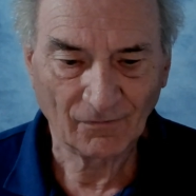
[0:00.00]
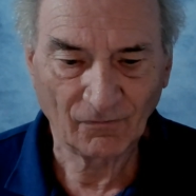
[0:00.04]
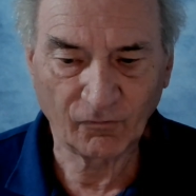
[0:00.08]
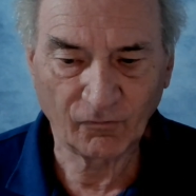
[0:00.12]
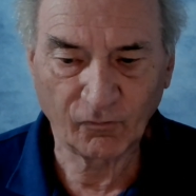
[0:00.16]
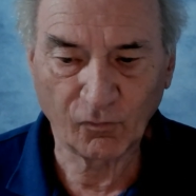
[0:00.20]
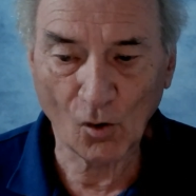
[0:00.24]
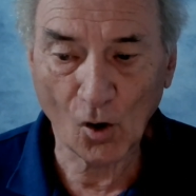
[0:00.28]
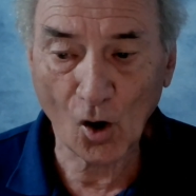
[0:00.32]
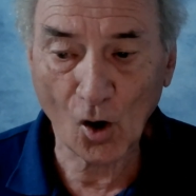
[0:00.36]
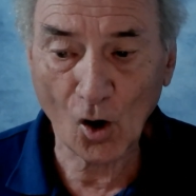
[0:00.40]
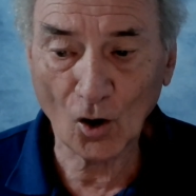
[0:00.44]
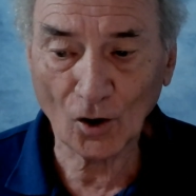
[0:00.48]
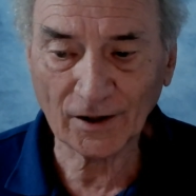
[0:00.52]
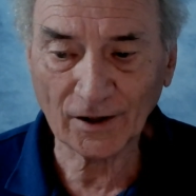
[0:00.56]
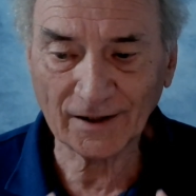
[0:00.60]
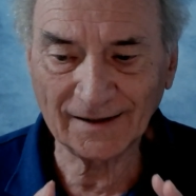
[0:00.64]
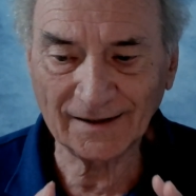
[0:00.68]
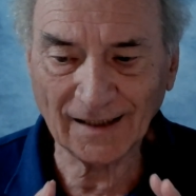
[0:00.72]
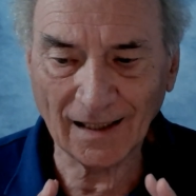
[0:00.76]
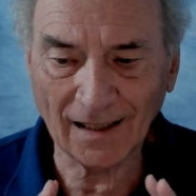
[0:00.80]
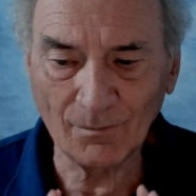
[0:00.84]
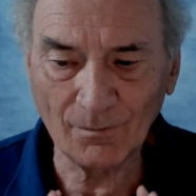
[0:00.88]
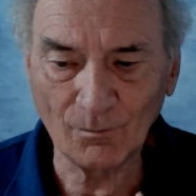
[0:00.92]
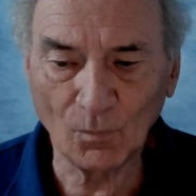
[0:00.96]

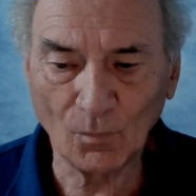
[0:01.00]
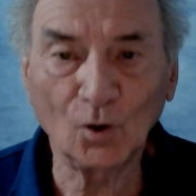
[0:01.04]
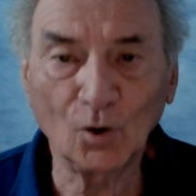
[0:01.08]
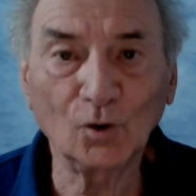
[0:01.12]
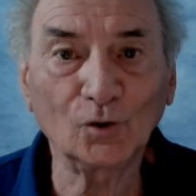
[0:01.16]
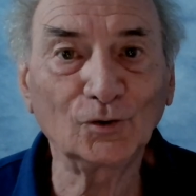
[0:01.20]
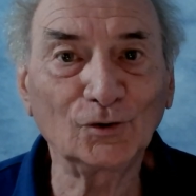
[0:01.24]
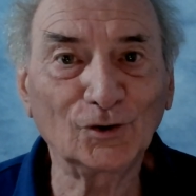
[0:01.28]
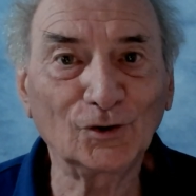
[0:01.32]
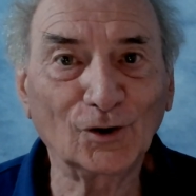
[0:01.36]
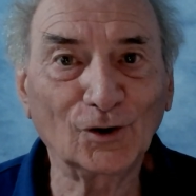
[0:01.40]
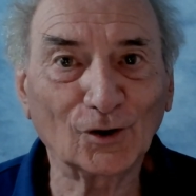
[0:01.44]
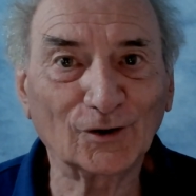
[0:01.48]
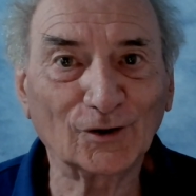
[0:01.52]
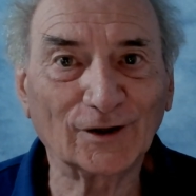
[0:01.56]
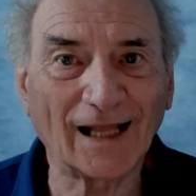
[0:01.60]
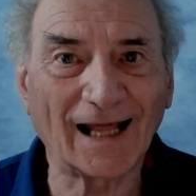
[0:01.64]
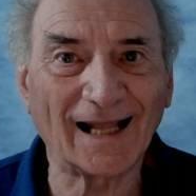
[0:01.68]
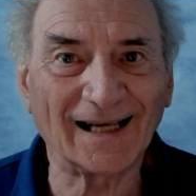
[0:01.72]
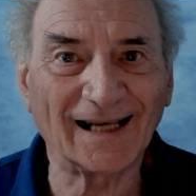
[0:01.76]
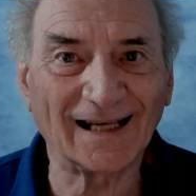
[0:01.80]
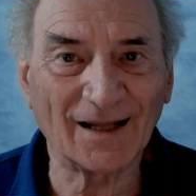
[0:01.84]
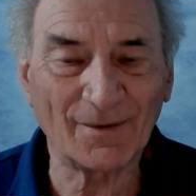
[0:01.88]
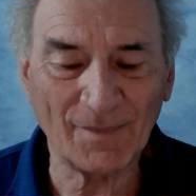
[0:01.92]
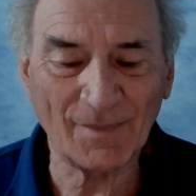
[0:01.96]
fuori dal mondo
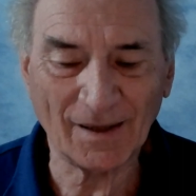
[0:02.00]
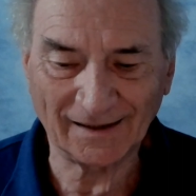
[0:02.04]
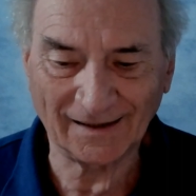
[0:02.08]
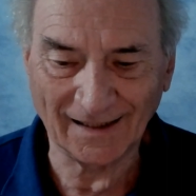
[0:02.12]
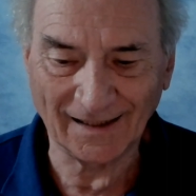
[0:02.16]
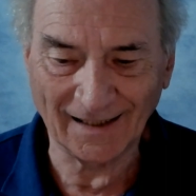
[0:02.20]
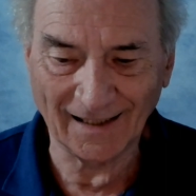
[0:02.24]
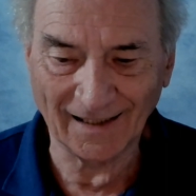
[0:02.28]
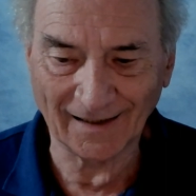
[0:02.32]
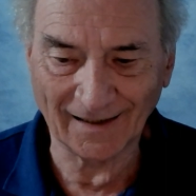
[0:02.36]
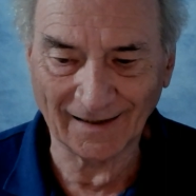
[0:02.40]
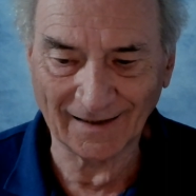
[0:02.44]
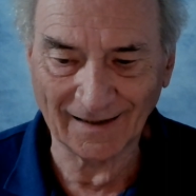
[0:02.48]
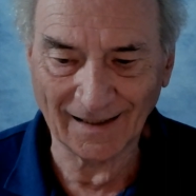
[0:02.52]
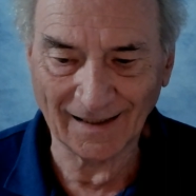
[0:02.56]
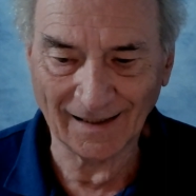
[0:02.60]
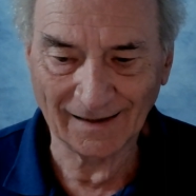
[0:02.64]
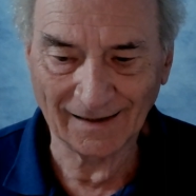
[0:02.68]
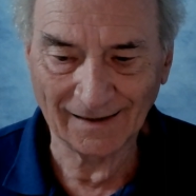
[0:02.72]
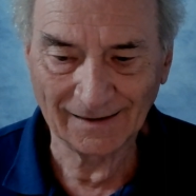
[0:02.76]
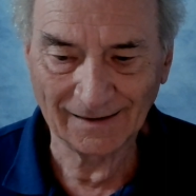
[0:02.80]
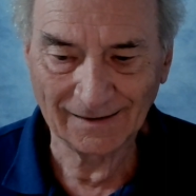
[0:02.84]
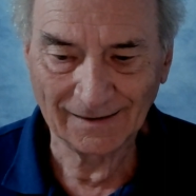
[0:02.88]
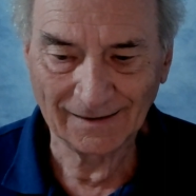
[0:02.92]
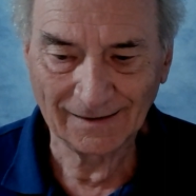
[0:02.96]
della materia.